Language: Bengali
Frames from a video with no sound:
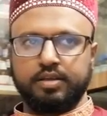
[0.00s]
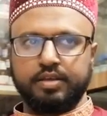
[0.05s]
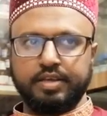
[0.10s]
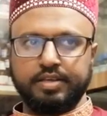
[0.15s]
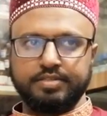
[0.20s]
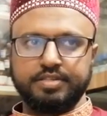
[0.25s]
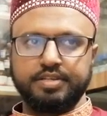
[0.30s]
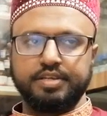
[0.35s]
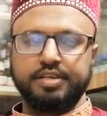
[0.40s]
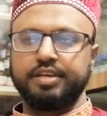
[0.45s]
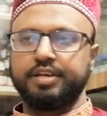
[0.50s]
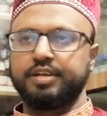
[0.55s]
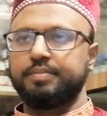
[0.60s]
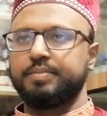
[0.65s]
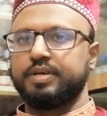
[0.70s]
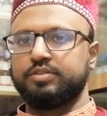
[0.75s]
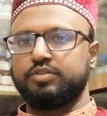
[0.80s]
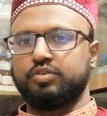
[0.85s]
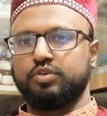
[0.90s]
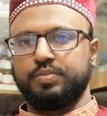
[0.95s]
টেস্ট এর
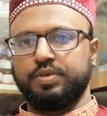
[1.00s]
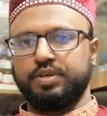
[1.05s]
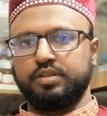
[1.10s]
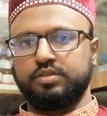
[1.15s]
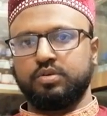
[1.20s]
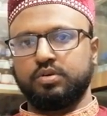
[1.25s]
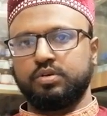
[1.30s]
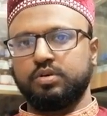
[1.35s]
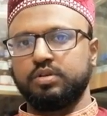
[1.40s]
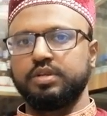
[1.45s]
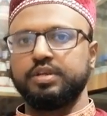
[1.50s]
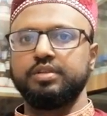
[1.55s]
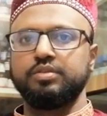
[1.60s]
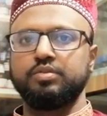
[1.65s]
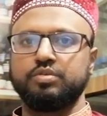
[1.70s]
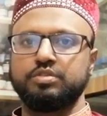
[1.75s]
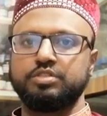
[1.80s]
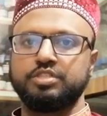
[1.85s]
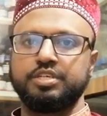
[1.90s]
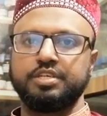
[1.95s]
মাধ্যমে তখন
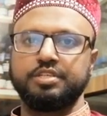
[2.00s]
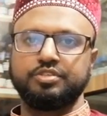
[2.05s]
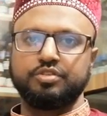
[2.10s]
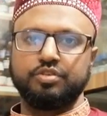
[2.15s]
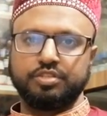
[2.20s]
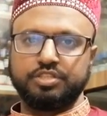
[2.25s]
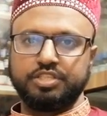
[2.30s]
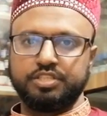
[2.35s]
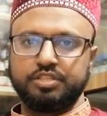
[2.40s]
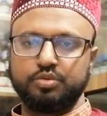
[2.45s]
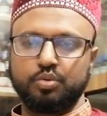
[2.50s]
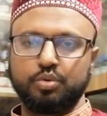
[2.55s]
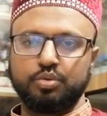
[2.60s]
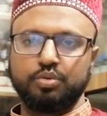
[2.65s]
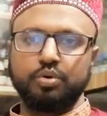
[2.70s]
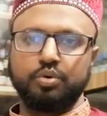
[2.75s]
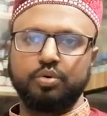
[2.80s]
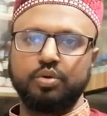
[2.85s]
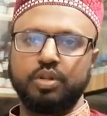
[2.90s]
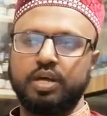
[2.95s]
কিন্তু চিকিৎসক যে
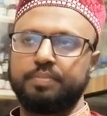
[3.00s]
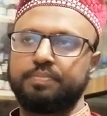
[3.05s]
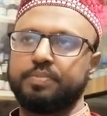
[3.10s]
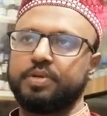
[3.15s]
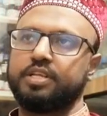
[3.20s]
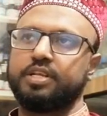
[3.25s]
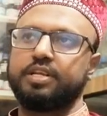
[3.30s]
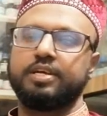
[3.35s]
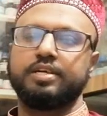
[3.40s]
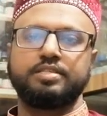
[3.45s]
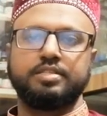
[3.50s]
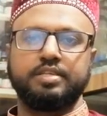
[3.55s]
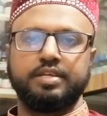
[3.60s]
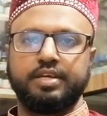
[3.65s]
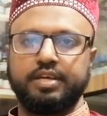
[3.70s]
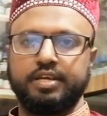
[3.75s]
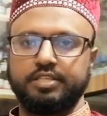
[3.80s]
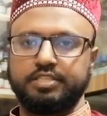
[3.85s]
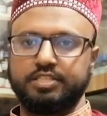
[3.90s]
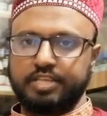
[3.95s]
তথ্যগুলো আপনাদের কাছ
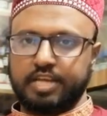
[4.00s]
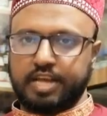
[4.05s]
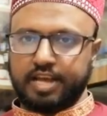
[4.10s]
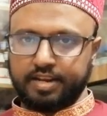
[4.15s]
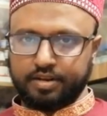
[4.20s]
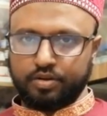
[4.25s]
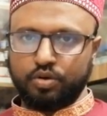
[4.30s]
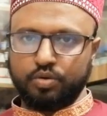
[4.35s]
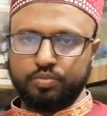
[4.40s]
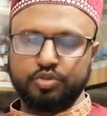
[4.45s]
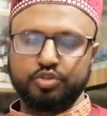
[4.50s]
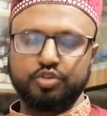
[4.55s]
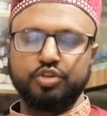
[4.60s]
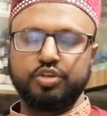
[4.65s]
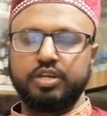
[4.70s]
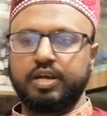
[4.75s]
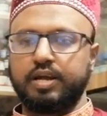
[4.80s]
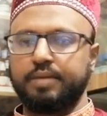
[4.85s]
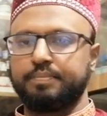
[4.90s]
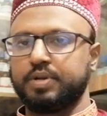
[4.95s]
থেকে চান
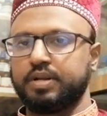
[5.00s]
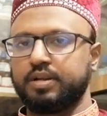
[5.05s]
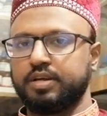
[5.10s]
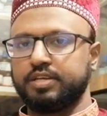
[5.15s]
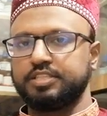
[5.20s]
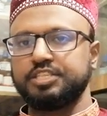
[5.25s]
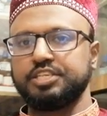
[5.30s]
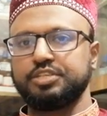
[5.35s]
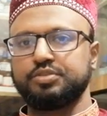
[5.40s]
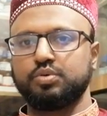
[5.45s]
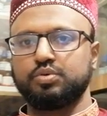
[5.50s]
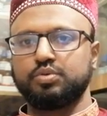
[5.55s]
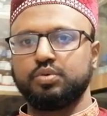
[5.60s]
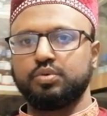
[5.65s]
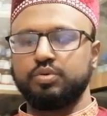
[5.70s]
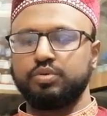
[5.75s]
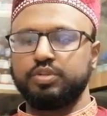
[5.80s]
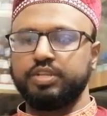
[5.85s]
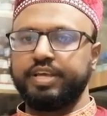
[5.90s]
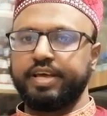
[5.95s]
অবশ্যই আপনারা সেই
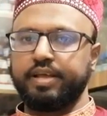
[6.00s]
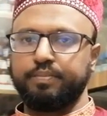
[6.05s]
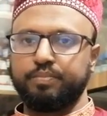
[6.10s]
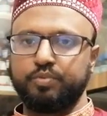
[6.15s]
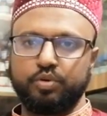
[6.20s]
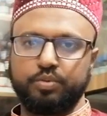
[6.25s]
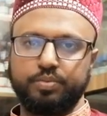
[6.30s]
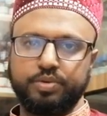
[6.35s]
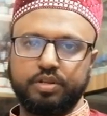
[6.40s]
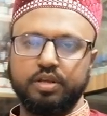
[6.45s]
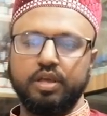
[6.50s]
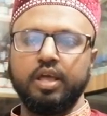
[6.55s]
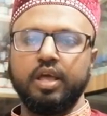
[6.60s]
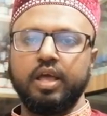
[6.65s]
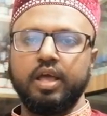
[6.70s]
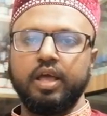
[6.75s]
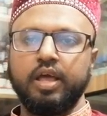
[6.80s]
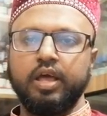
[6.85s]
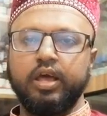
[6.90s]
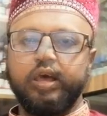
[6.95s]
তথ্যগুলো দিয়ে হেল্প করবেন
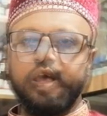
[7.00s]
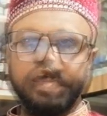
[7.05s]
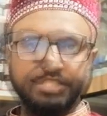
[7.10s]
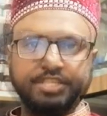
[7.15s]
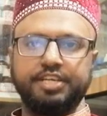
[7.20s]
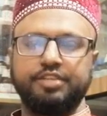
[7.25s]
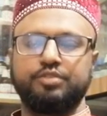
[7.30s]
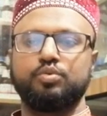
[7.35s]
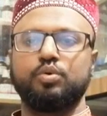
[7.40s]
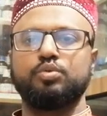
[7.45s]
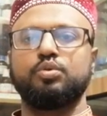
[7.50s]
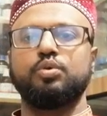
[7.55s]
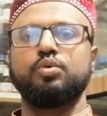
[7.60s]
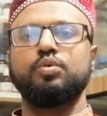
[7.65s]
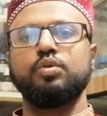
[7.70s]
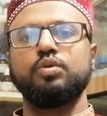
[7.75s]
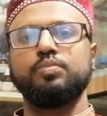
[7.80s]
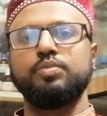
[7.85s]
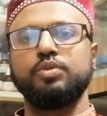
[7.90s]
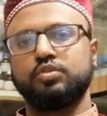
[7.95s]
আর সেই
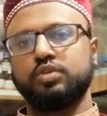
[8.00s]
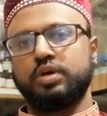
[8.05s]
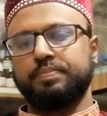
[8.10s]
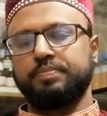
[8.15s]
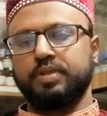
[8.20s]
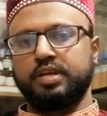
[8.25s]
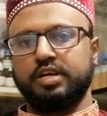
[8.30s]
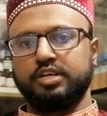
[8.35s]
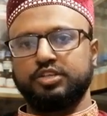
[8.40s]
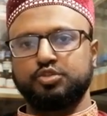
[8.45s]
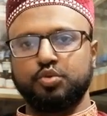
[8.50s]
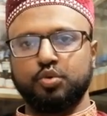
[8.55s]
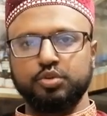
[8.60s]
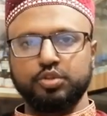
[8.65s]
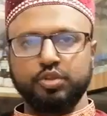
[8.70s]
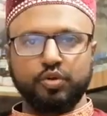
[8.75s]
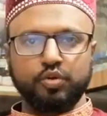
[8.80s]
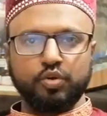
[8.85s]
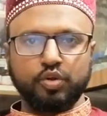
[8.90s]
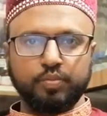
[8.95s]
তথ্যগুলো মূলত আপনারা
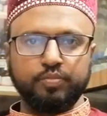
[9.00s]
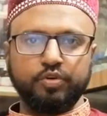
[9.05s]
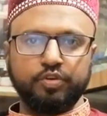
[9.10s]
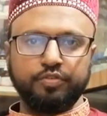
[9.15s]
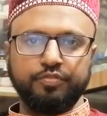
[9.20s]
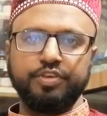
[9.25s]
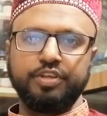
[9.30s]
সতেরো নম্বর